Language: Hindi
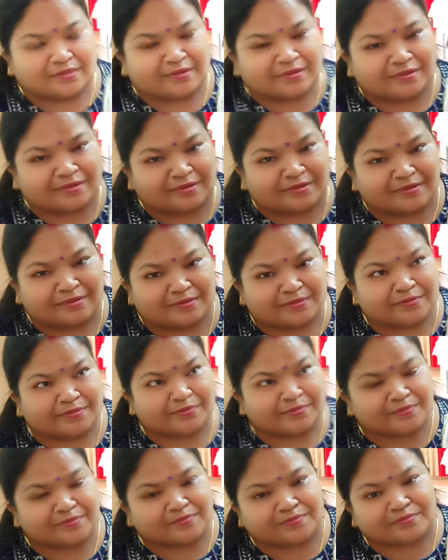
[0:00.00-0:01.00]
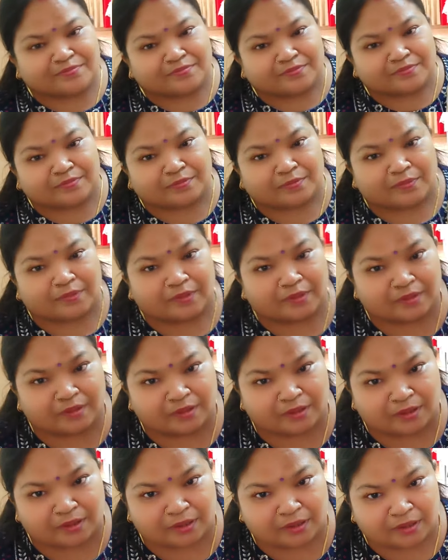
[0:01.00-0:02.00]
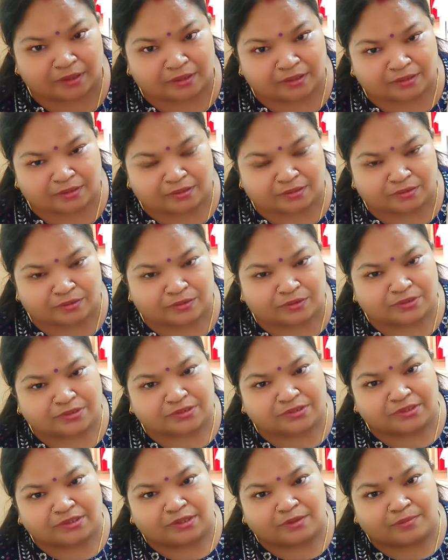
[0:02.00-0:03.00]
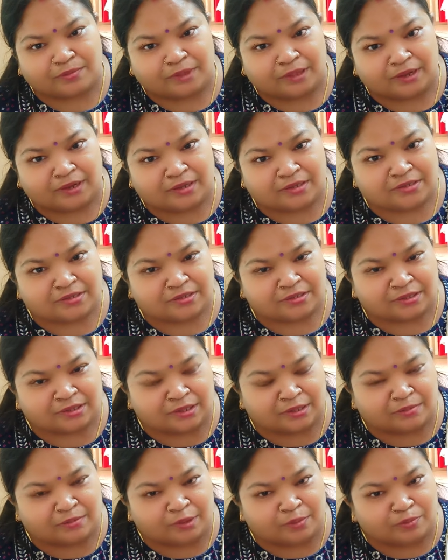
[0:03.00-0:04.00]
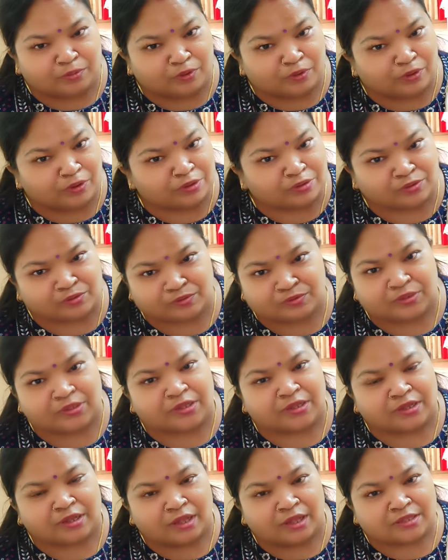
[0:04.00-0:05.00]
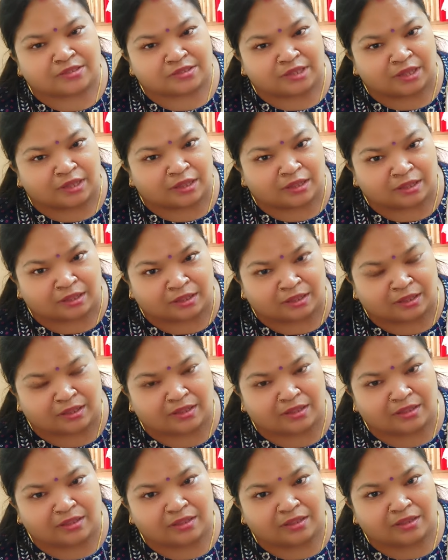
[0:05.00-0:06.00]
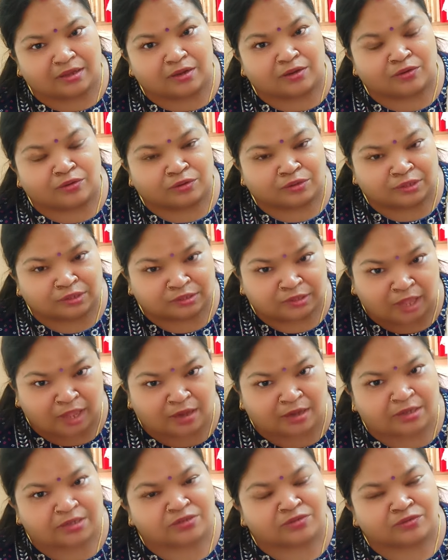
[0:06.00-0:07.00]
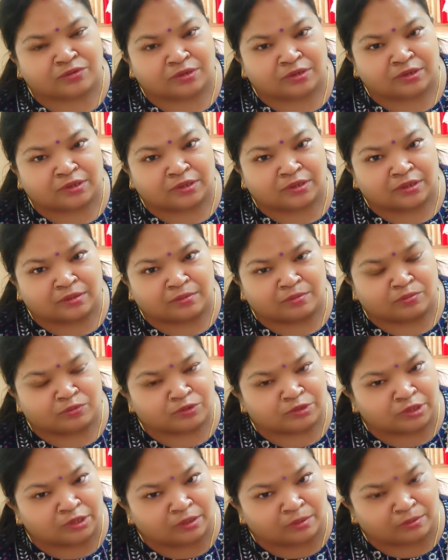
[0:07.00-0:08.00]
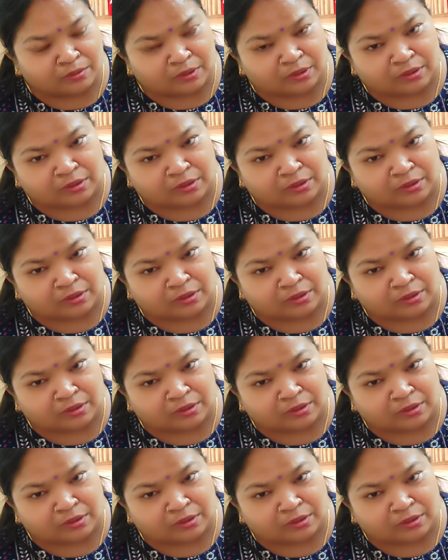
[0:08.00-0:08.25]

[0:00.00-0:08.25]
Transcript: थोड़ा जोर से बोलिएगा प्लीज़ दोस्त मैंने ज़िंदगी में बहुत कुछ देखा सहा है लोगों के ताने सुने हैं मुझे